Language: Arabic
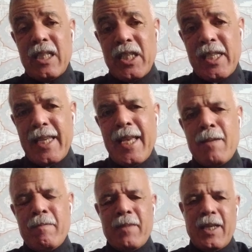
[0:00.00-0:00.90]

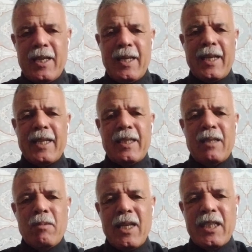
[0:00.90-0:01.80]
الجسام اللي
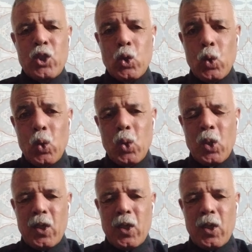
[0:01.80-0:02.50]
قدمها هاد الشيوخ